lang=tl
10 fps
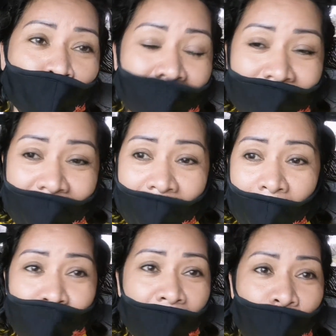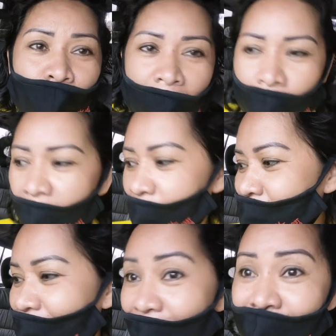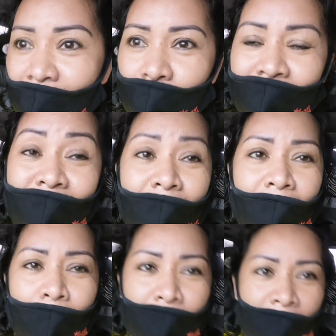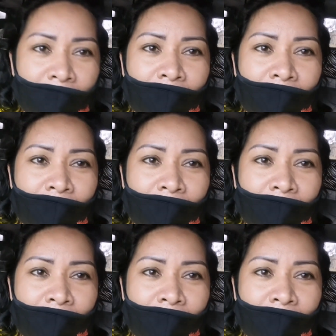kung titingnan kami ngayon mga bay kasi naka-service nga kami